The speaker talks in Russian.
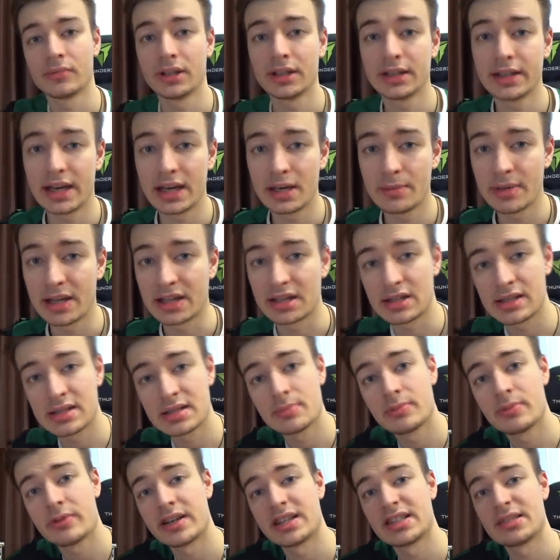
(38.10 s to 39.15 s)
И да, ребят, не
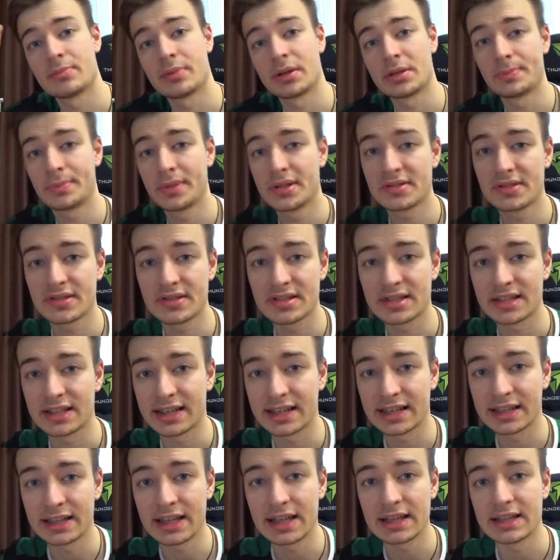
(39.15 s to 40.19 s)
забывайте подписываться
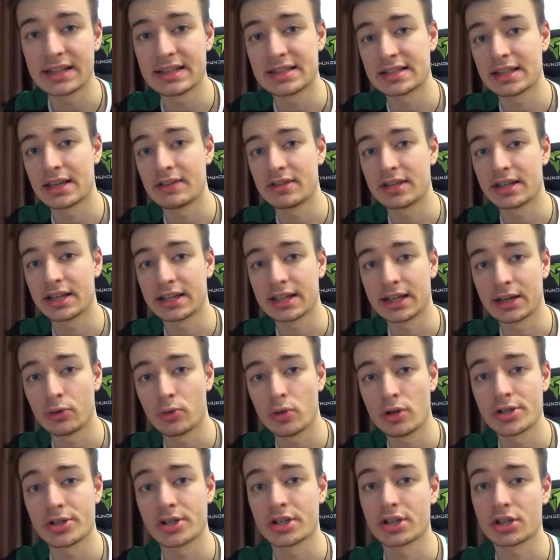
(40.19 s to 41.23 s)
на канал и ставить
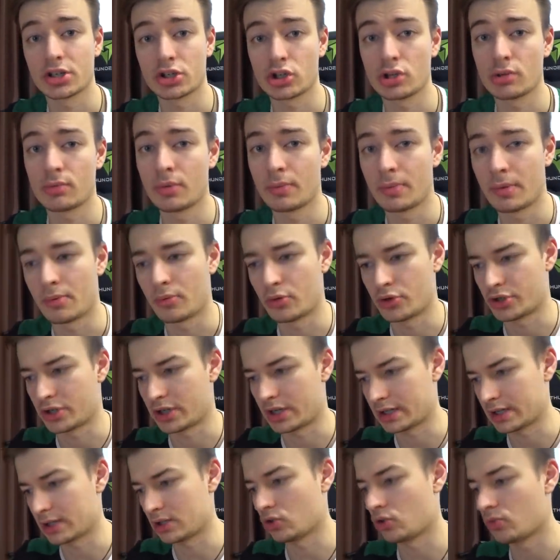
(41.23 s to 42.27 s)
колокольчики, чтобы помочь
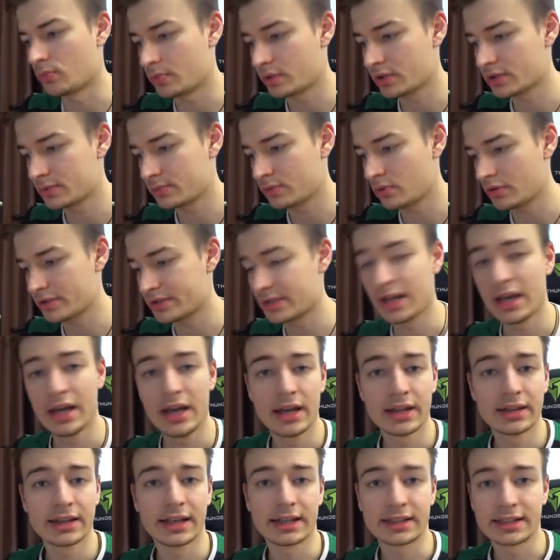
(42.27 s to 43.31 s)
каналу Xbox
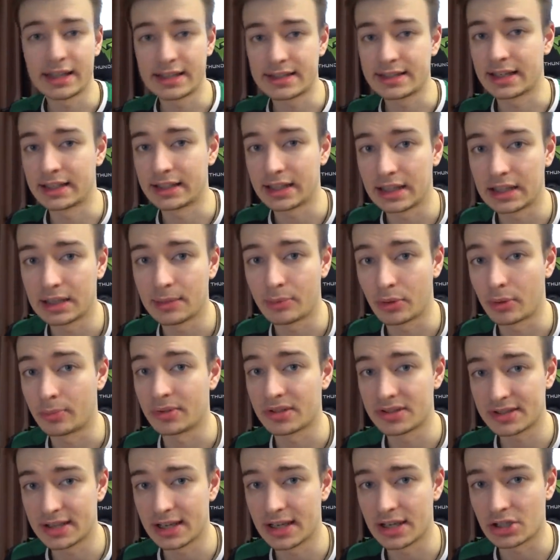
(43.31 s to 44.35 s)
догнать каналы про
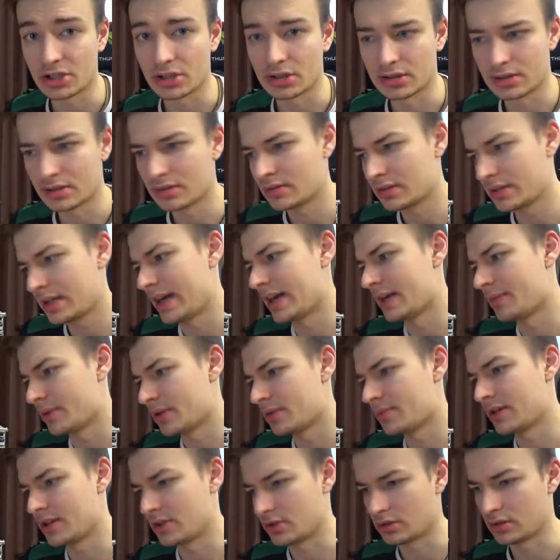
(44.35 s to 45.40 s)
PlayStation. Да, я
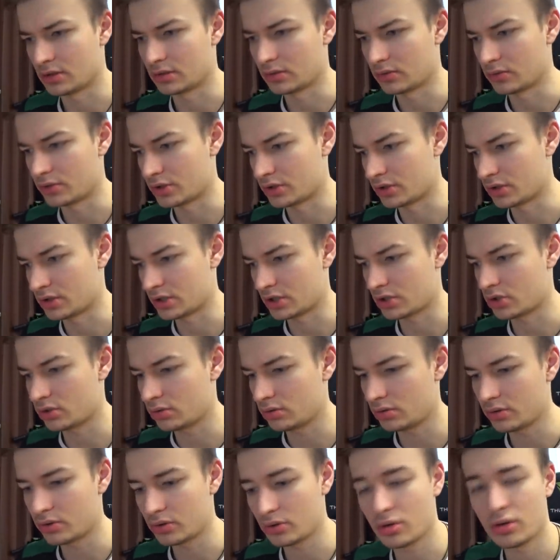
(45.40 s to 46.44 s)
понимаю, что это очень
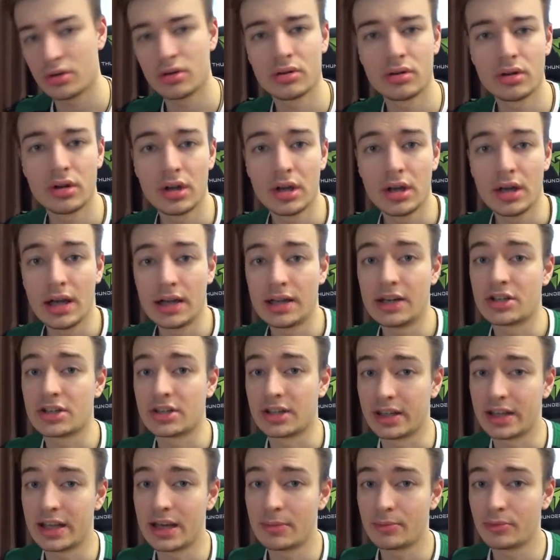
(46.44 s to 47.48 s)
тяжело, но
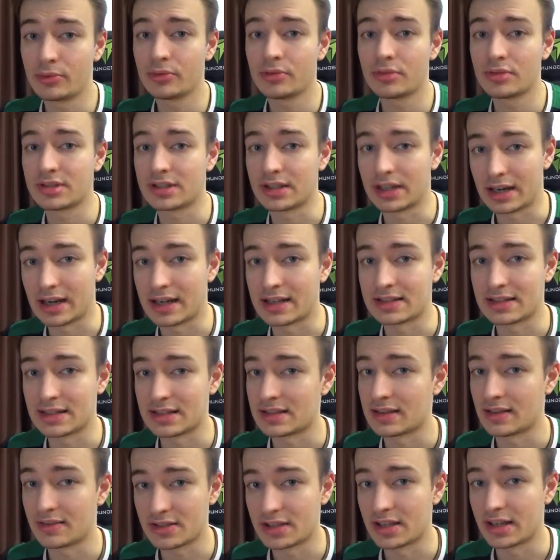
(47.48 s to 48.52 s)
лично я буду стараться
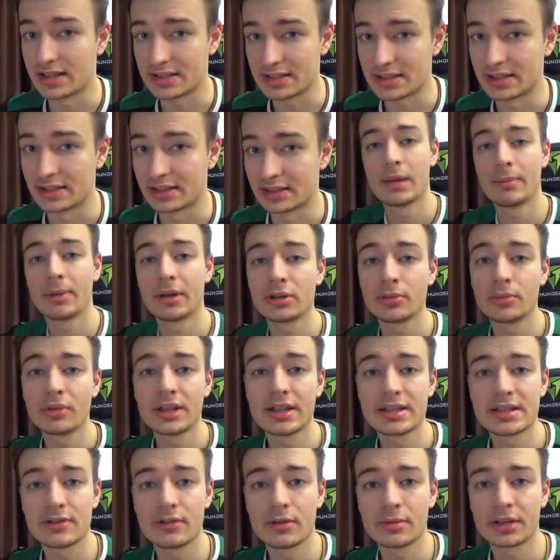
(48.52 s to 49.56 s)
изо всех сил. Поэтому,
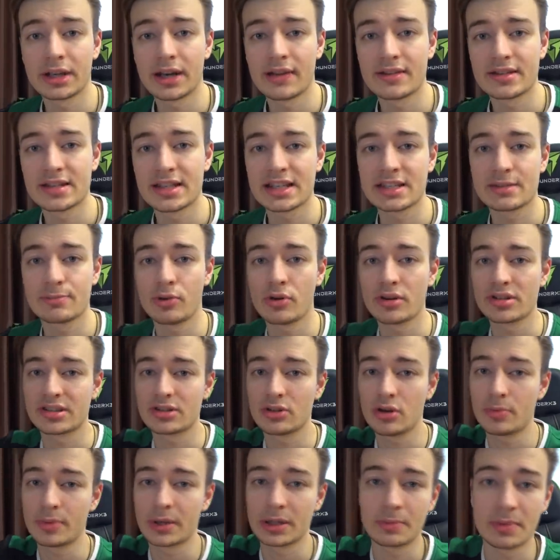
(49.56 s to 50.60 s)
если вам нравится Xbox,
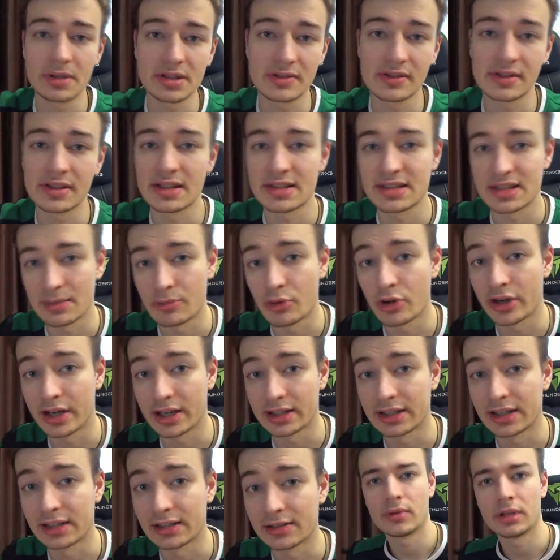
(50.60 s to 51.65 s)
то подписывайтесь на мой
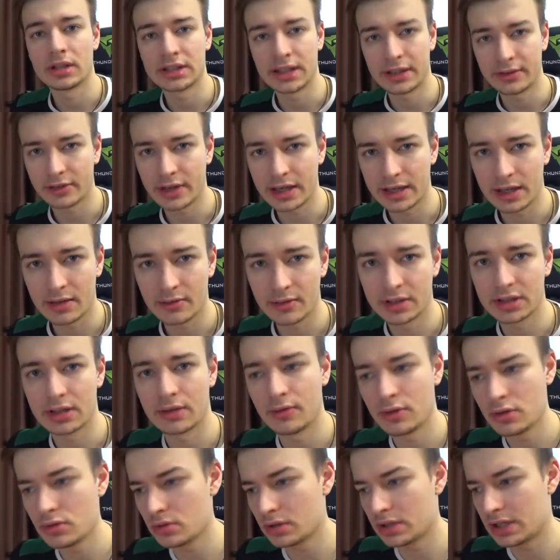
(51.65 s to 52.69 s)
канал. Лайфхаки в
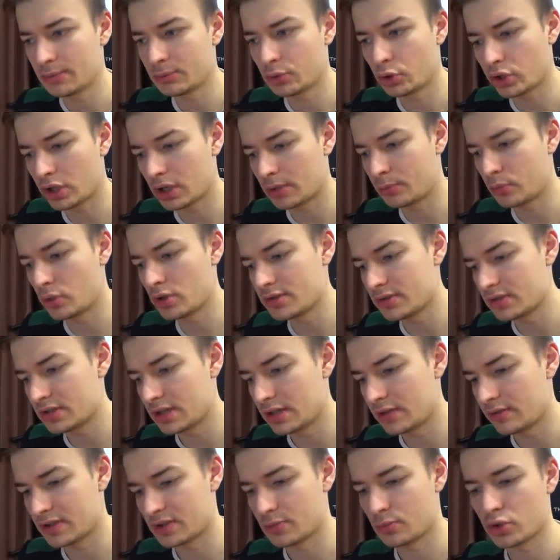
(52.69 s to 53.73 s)
этом видео для многих
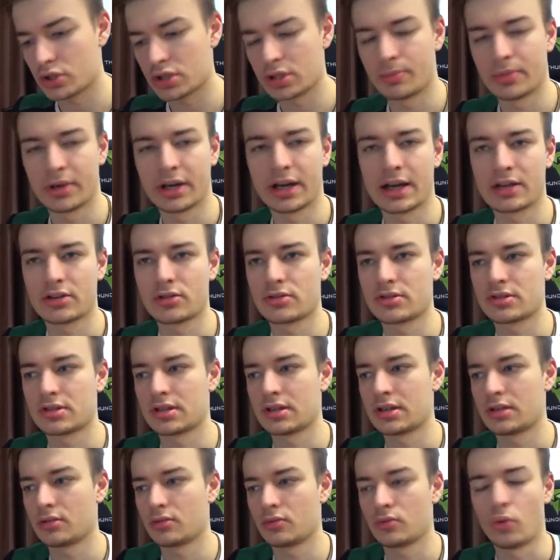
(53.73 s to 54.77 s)
пользователей, возможно,
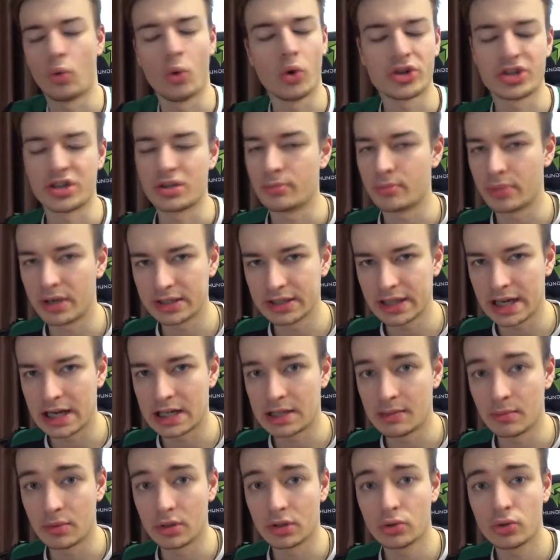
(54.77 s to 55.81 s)
покажутся очень
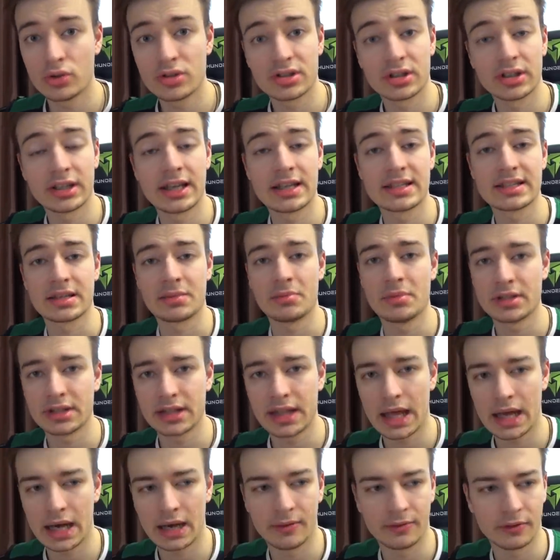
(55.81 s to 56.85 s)
банальными, но исходя из
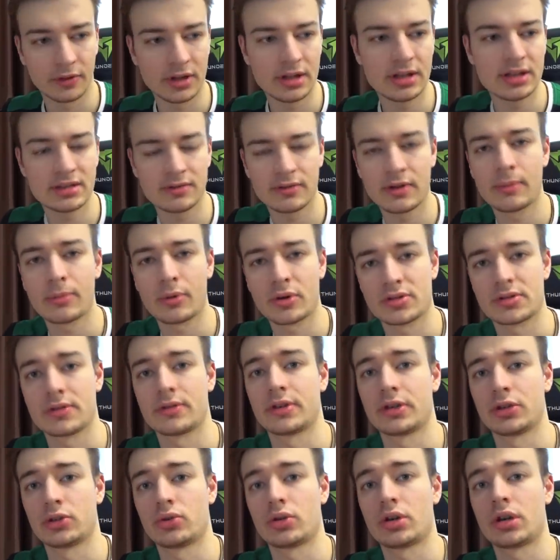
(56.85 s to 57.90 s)
комментариев и из
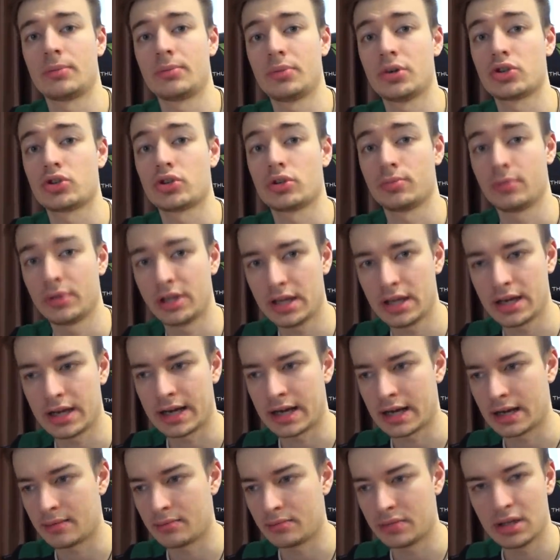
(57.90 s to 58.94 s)
вопросов, которые пишут мне,
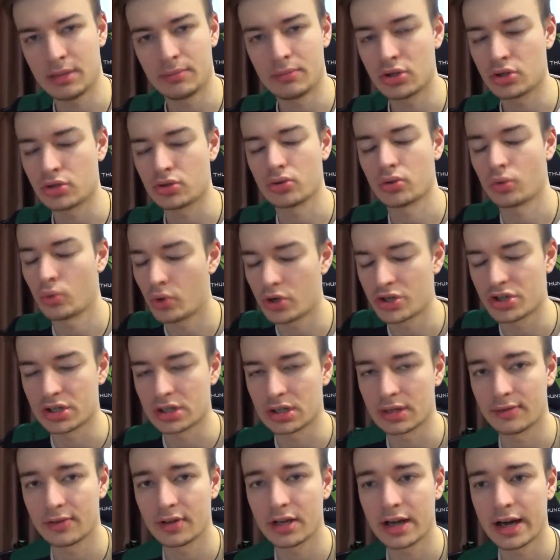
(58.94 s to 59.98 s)
а мне пишут
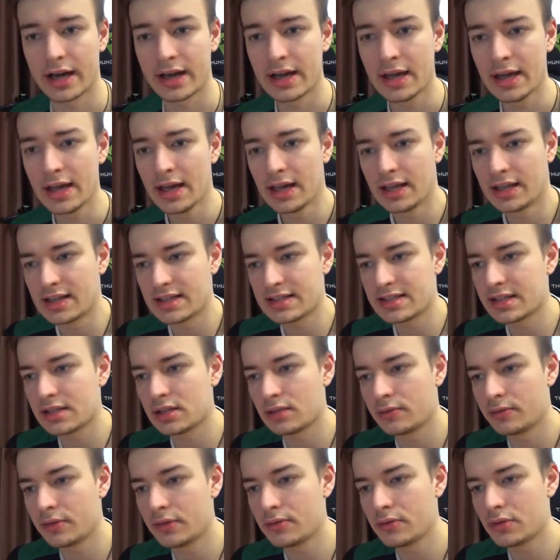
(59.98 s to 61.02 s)
очень дофига, я
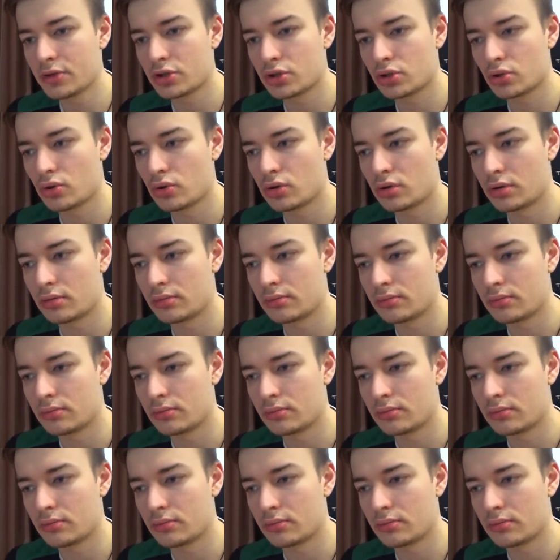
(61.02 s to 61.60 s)
сделал вывод, что